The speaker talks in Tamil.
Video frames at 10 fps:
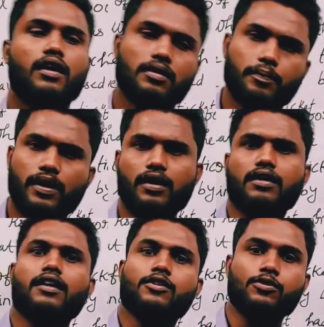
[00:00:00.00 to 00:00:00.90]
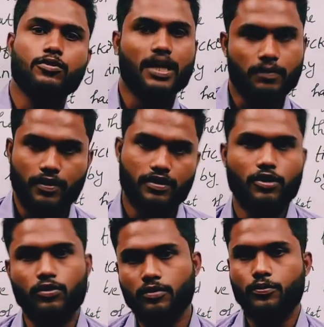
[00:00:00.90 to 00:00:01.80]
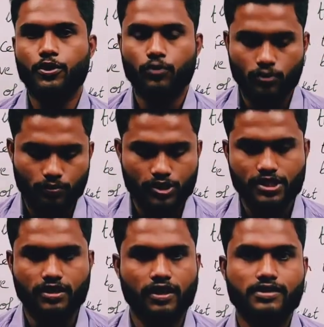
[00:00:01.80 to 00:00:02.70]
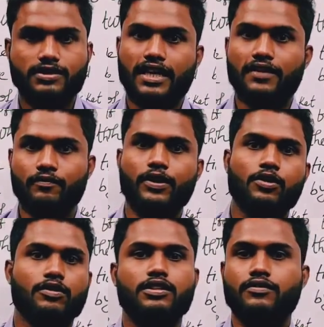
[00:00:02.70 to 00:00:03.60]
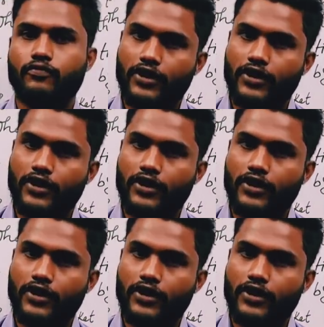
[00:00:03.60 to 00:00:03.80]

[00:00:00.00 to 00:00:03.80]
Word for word: அதை பார்க்காதவங்க கூட இப்போ பார்த்தா கூட புரியும் ஒன்றும் பிரச்சனை இல்லை சேம் வீடியோ வந்து